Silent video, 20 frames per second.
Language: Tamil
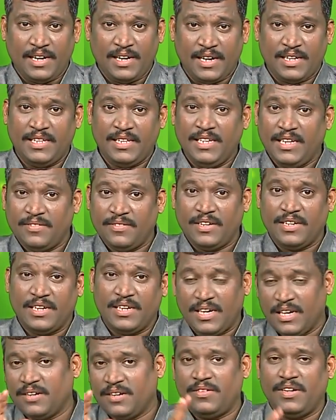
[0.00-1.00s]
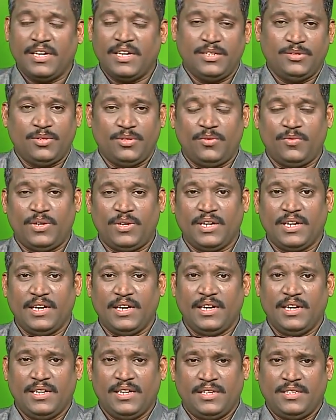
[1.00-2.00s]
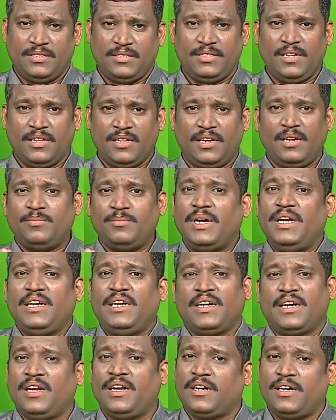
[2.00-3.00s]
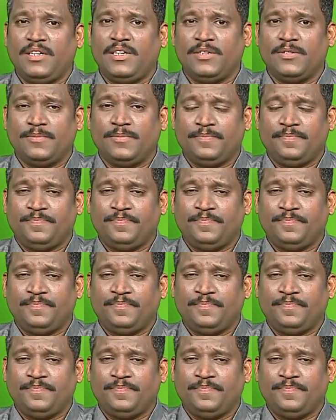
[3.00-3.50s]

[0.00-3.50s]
அது இங்கே வாங்க அங்கே வாங்கன்னு சொல்லுவாங்க சிலதெல்லாம் மளிகை கடையில் கிடைக்கும்